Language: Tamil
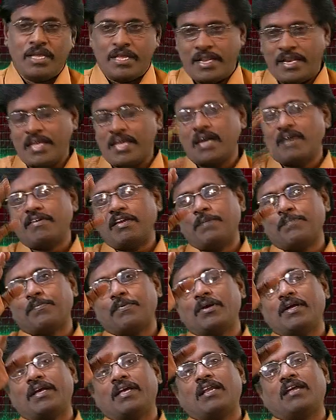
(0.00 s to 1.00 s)
எளியாவை
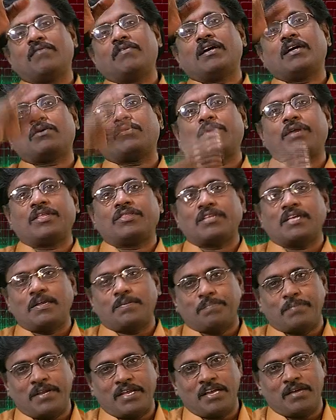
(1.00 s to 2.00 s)
போல இறைவாக்கு
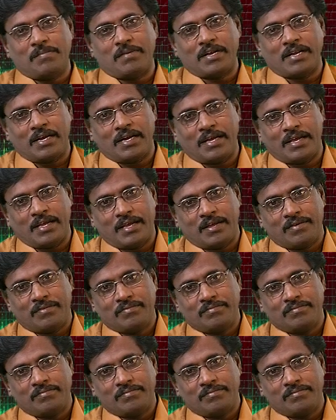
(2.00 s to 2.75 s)
உரைத்தார் மனர்களே